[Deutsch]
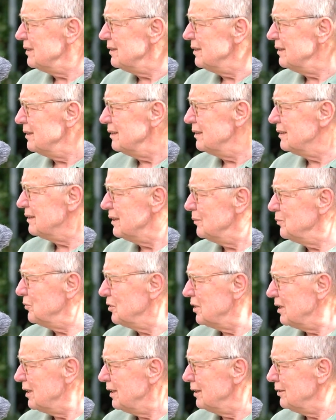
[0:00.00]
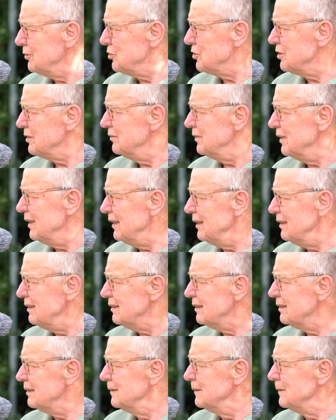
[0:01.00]
Sie ist demokratisch
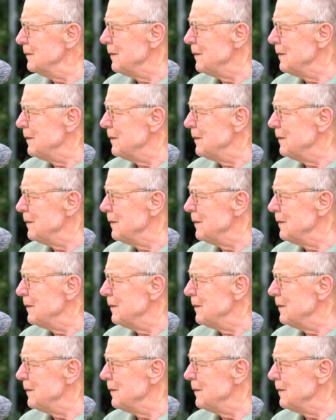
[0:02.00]
gewählt.